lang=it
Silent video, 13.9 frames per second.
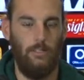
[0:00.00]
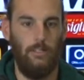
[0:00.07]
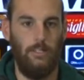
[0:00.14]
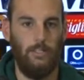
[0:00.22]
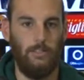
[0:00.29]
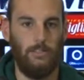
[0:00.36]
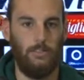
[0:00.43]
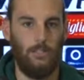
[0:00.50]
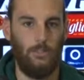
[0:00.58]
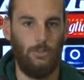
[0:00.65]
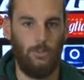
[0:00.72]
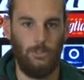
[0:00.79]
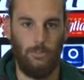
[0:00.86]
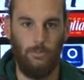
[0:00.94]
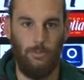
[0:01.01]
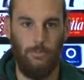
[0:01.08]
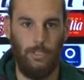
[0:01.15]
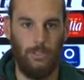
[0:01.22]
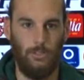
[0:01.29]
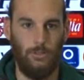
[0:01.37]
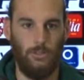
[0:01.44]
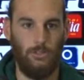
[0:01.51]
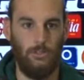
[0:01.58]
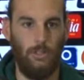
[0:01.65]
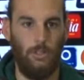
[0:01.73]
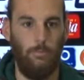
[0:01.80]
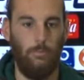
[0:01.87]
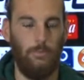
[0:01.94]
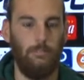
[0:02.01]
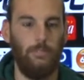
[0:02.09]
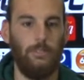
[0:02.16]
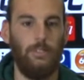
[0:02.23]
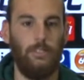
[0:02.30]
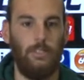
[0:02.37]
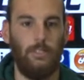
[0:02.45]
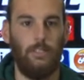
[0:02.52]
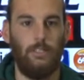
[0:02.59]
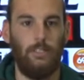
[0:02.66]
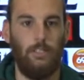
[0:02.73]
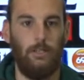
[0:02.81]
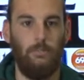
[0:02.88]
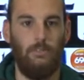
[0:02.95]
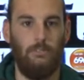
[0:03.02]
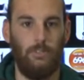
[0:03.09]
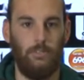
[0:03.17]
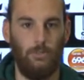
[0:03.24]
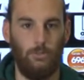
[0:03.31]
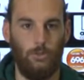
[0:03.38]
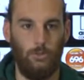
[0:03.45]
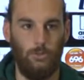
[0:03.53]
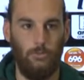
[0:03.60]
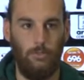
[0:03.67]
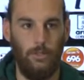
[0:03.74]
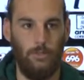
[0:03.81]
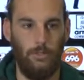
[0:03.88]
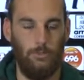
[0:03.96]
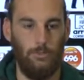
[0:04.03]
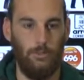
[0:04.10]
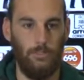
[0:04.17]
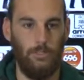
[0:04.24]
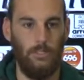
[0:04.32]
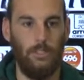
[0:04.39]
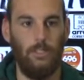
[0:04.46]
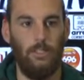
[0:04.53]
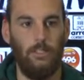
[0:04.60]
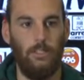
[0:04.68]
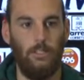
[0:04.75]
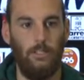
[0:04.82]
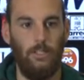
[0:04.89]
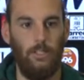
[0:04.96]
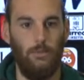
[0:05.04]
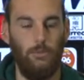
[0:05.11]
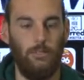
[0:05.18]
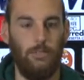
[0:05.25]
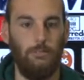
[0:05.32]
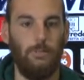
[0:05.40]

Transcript: Eh, c'è stato questo momento di stop eh, che mi ha fatto solo un paio di punti nelle, nelle ultime